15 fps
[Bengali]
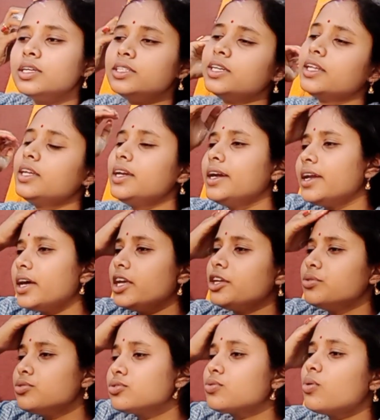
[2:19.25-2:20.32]
যেদিন এটা
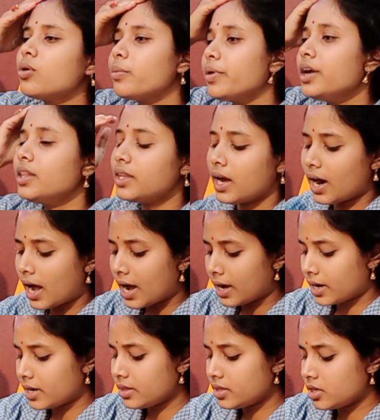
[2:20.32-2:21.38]
ইউজ করবে তার
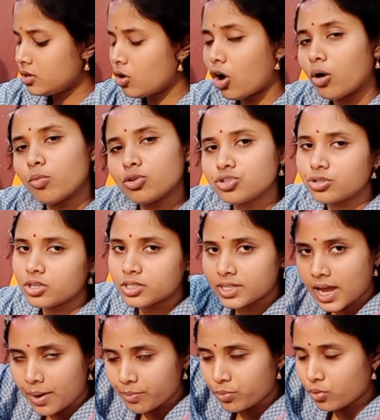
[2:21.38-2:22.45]
আগের দিন অবশ্যই
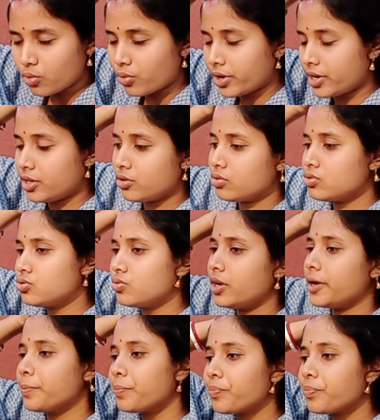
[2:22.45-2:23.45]
শ্যাম্পু করে নিও চুলে